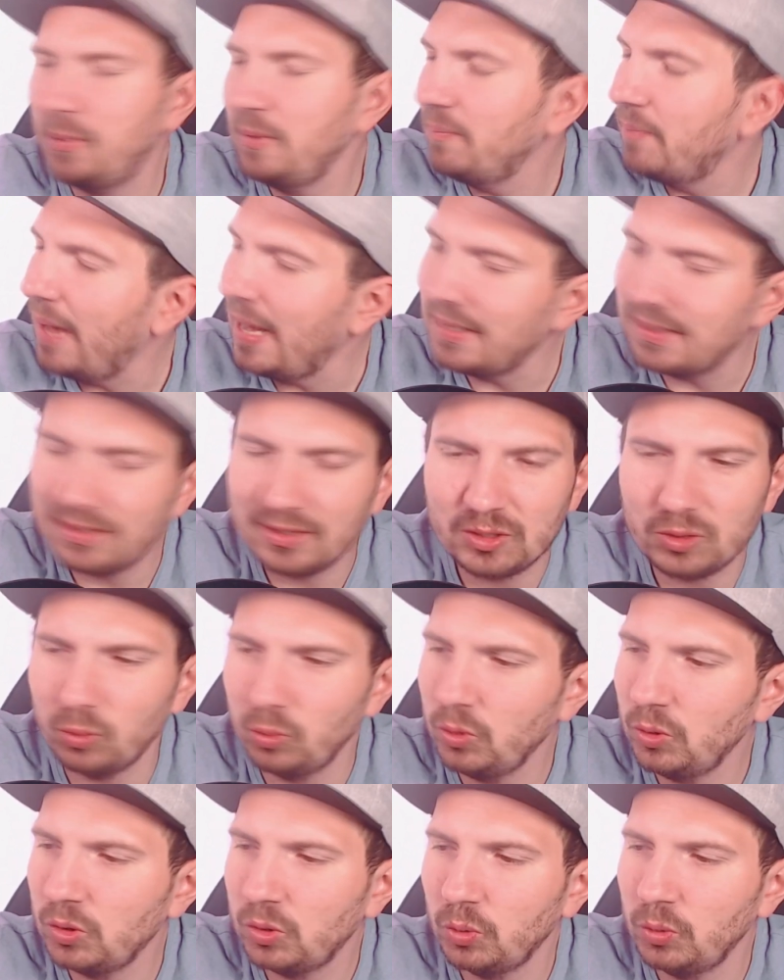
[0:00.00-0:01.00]
Ich bin meistens
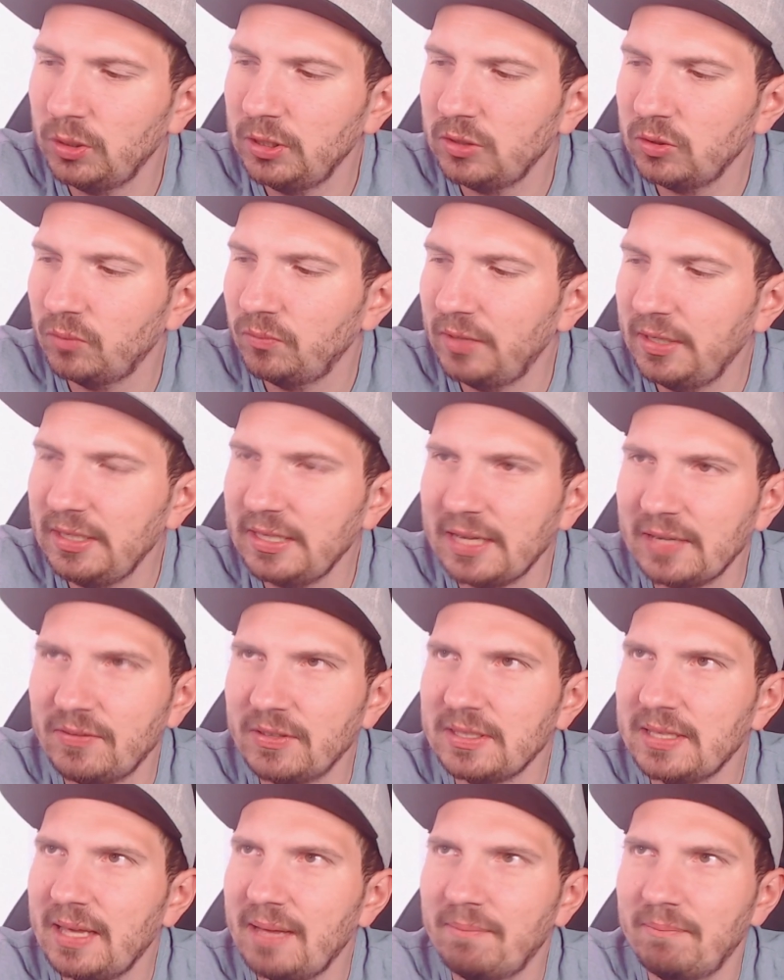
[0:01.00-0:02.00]
zu ungeduldig und wenn ich
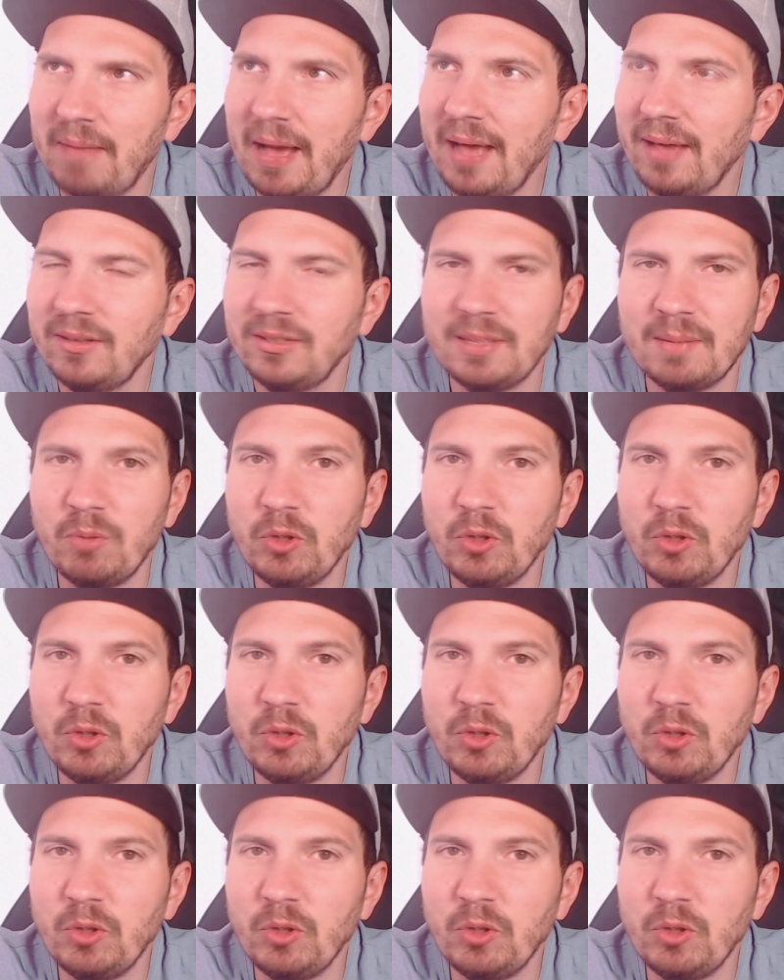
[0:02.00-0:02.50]
etwas mache,